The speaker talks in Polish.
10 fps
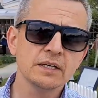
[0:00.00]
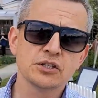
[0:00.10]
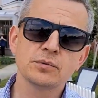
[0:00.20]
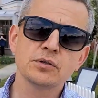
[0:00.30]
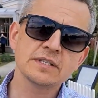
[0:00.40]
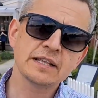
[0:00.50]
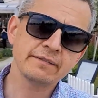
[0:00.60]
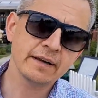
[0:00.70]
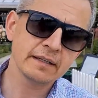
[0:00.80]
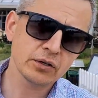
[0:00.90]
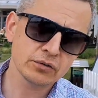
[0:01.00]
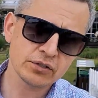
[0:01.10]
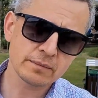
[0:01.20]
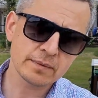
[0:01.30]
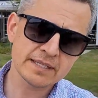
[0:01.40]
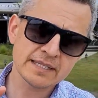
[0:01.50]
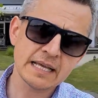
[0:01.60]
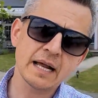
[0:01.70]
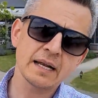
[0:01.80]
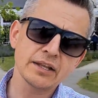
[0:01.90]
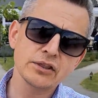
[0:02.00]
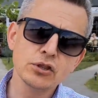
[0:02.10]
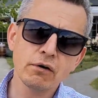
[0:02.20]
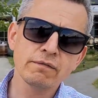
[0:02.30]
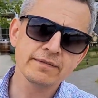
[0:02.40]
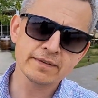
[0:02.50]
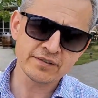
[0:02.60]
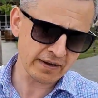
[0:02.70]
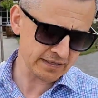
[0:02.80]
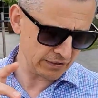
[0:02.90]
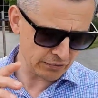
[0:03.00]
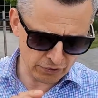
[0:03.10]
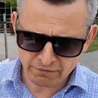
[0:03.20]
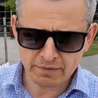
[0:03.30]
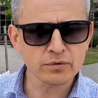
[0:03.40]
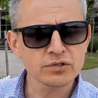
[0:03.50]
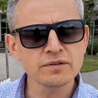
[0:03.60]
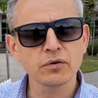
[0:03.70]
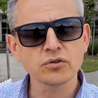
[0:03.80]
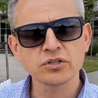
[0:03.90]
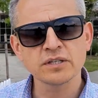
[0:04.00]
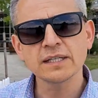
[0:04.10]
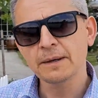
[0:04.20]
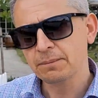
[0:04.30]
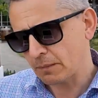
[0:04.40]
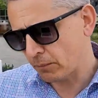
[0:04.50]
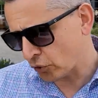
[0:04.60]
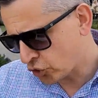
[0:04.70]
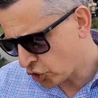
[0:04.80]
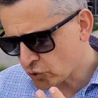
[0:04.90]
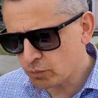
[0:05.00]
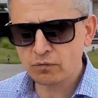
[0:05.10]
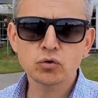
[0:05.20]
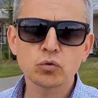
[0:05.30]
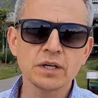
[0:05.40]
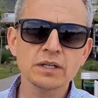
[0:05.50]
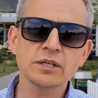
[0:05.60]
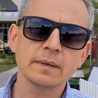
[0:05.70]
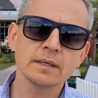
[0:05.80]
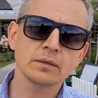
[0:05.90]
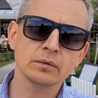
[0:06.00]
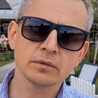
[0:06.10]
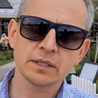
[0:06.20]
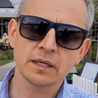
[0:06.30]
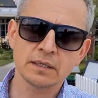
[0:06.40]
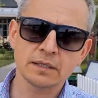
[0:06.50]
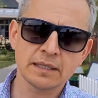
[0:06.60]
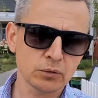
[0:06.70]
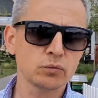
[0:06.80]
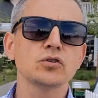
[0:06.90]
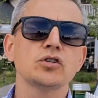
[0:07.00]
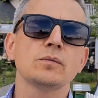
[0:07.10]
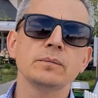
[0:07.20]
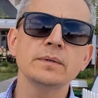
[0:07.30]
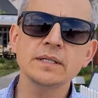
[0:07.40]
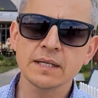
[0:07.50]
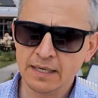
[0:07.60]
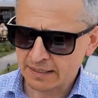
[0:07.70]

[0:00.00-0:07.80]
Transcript: żeby dostawali od Ciebie stale nowe wyzwania, nowe możliwości, bo to spowoduje, że będą chcieli tak długo z Tobą być,